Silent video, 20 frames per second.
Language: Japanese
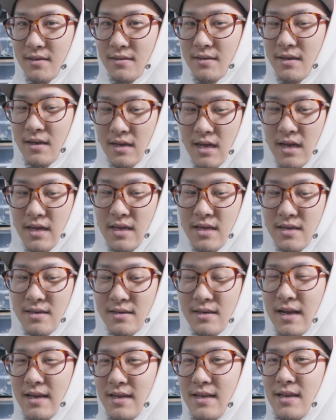だから一
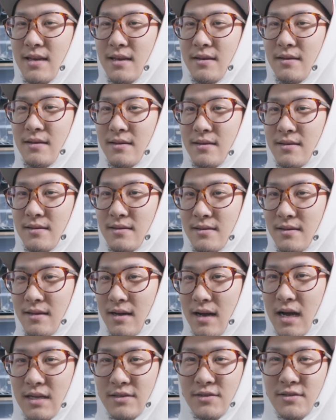回
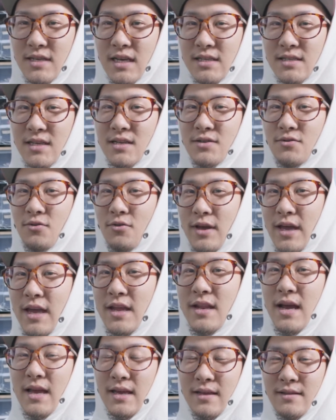外さざるを
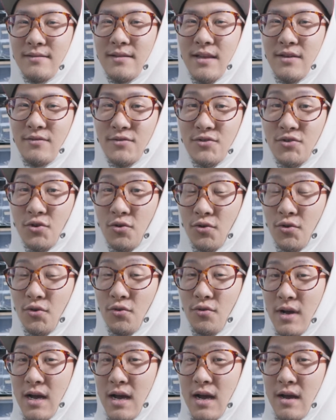得ないっていう状
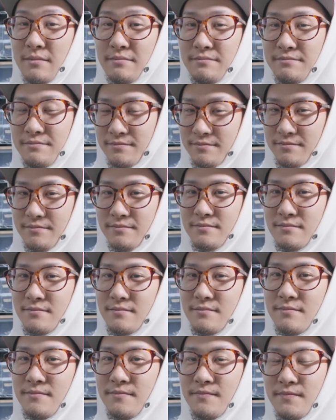況が
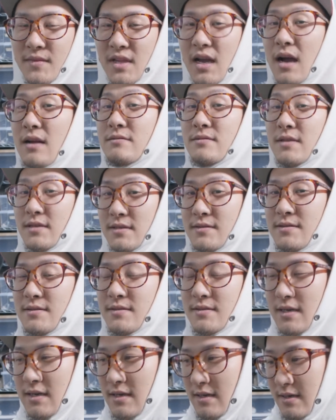あるんです。
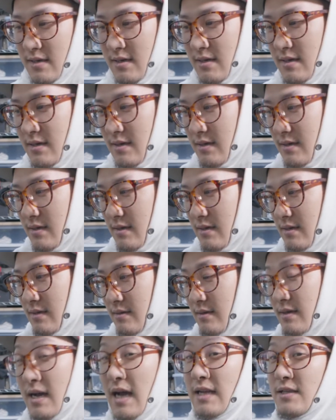
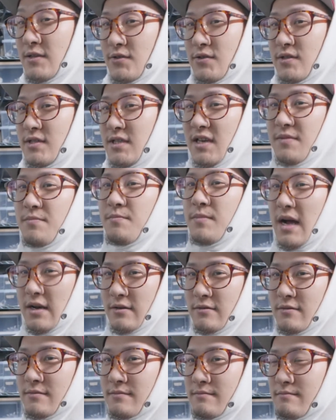でかつ
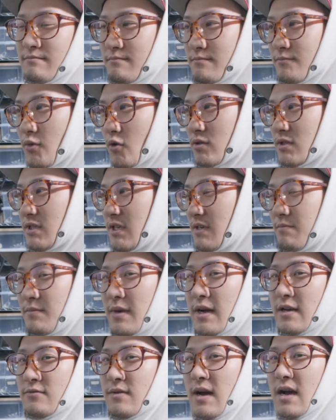ジンバル、僕
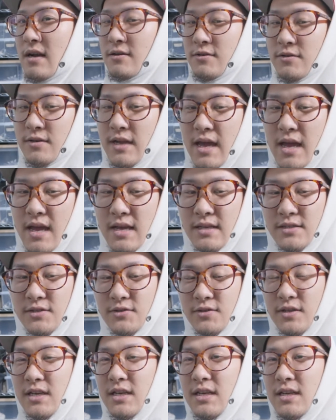ジンバルはクレーン
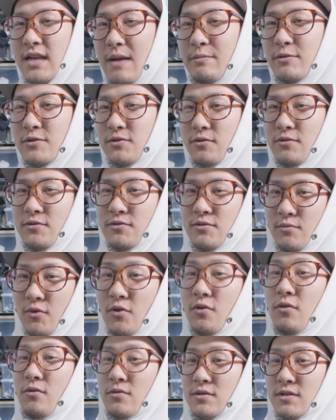3ラブという
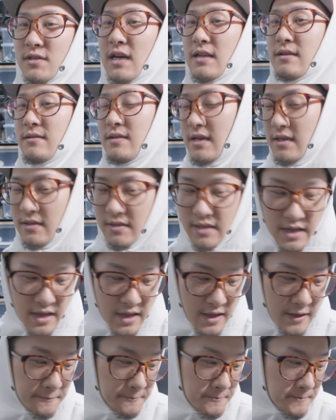ものを使ってい
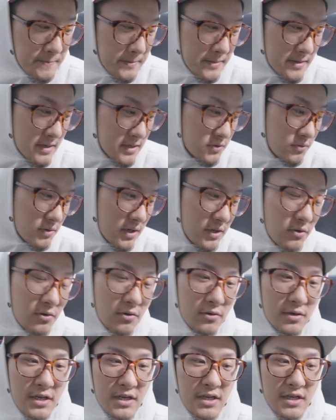て、それ
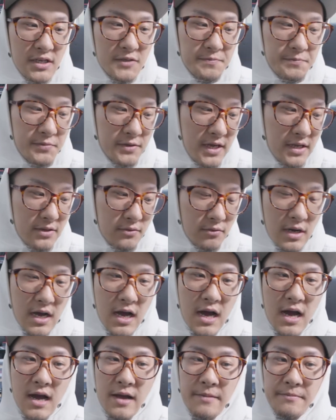のリリースプレート
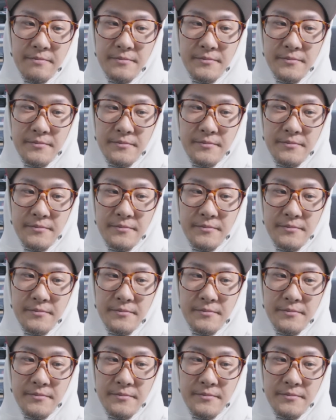が